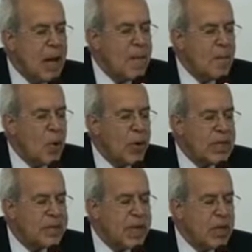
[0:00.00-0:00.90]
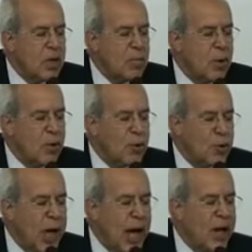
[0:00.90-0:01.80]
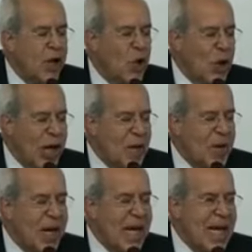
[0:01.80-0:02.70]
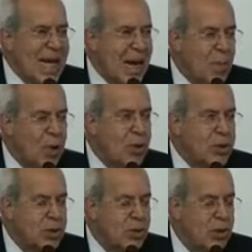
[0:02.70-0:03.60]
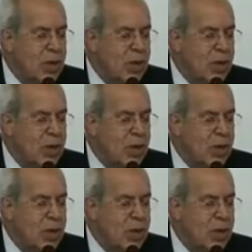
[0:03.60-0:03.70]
empobrecimiento voluntario, libre y amoroso